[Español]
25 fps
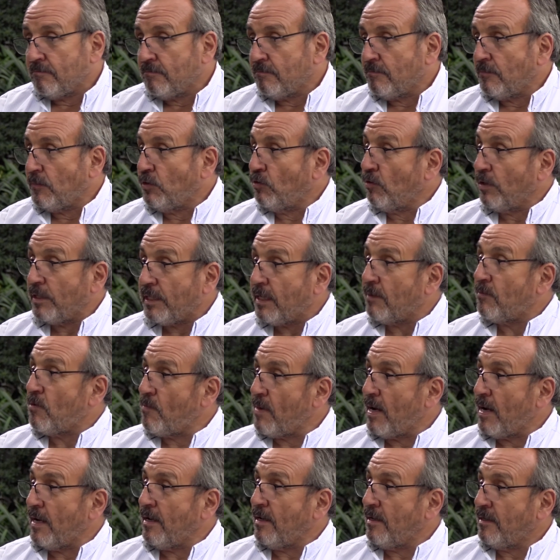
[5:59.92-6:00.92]
no estamos
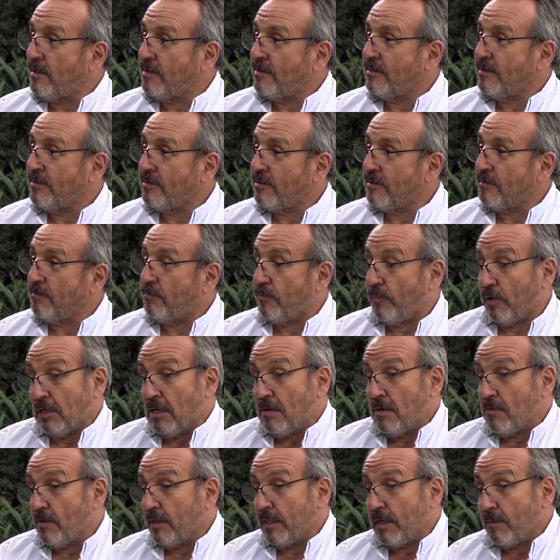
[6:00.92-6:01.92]
mal.
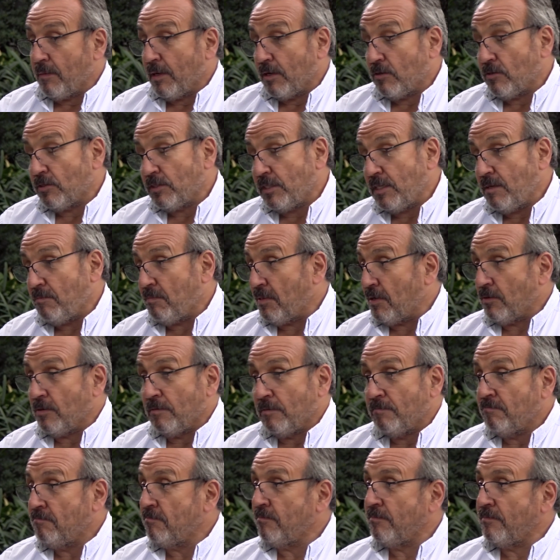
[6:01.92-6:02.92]
Podríamos estar mejor, sí,
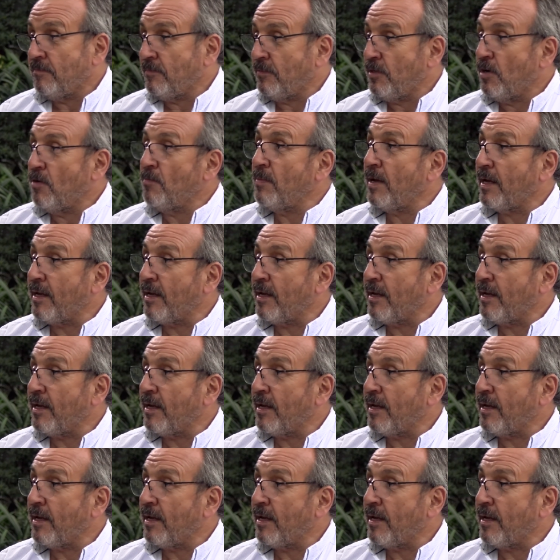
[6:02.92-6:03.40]
pero no me